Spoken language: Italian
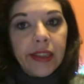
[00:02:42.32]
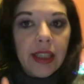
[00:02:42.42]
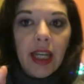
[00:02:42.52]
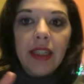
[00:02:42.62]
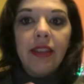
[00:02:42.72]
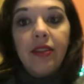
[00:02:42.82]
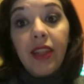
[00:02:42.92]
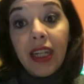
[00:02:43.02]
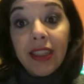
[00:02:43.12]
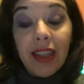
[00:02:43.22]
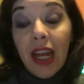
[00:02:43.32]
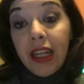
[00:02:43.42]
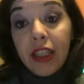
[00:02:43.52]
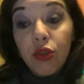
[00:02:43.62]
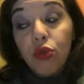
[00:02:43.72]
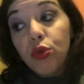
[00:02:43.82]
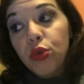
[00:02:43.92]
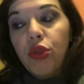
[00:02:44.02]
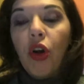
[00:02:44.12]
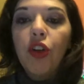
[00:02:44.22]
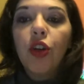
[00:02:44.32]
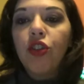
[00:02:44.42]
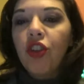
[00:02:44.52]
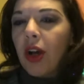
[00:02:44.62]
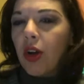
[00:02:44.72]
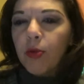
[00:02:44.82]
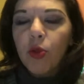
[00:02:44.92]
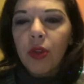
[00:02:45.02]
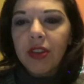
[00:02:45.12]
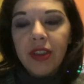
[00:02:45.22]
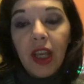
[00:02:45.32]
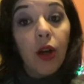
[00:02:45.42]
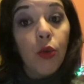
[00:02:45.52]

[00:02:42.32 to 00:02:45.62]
dai 30 anni su no io già comunque sia